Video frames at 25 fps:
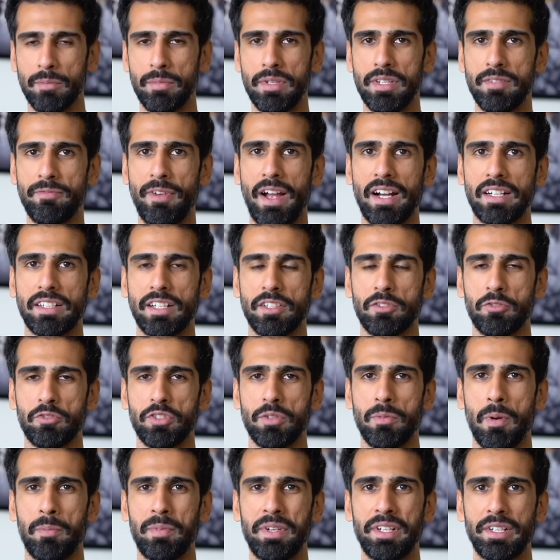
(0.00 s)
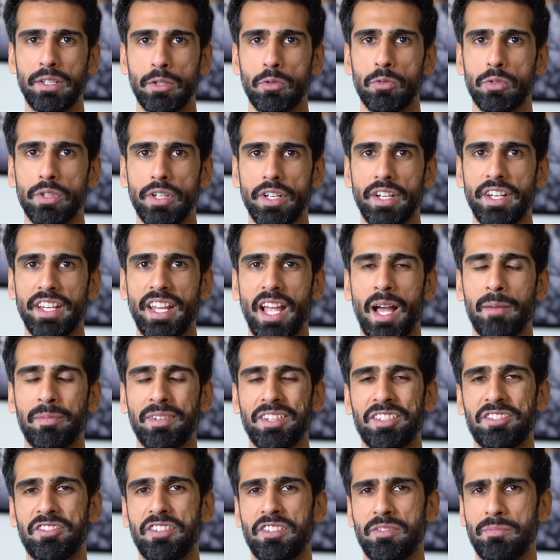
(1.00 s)
सभी फैक्टर्स को जब आप इंक्लूड करेंगे
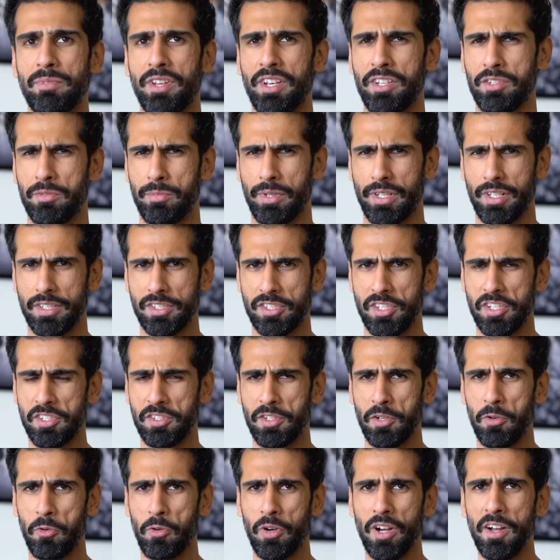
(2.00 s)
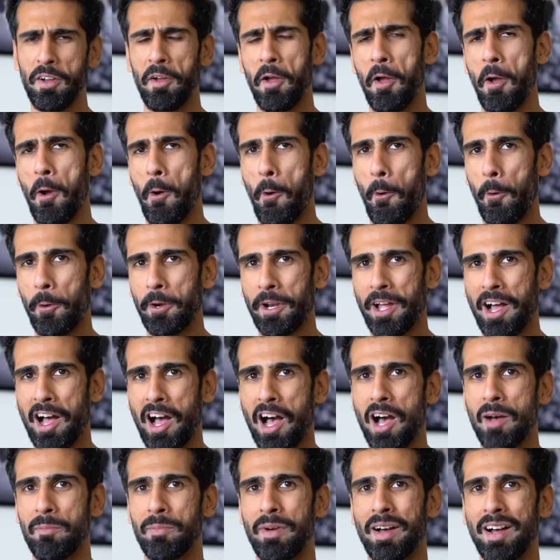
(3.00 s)
आपका स्ट्रेस मैनेजमेंट अच्छे से होगा और
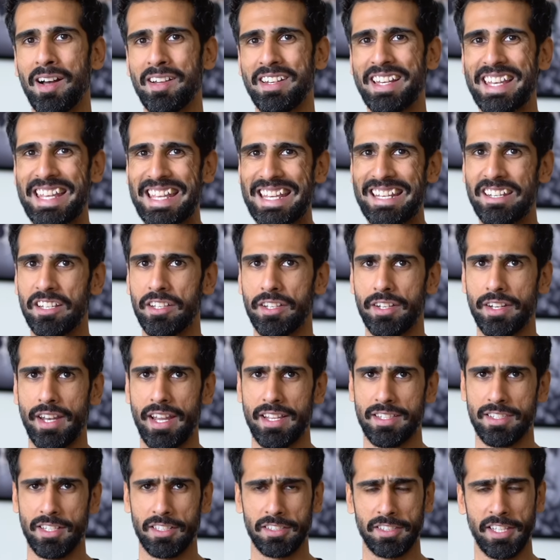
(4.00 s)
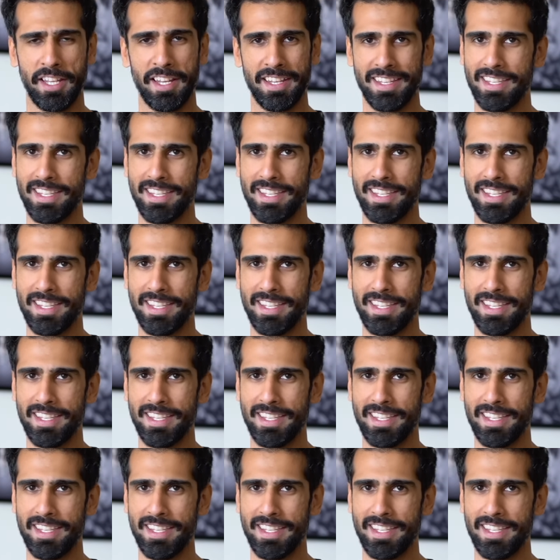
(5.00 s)
आप लीन रह सकते हैं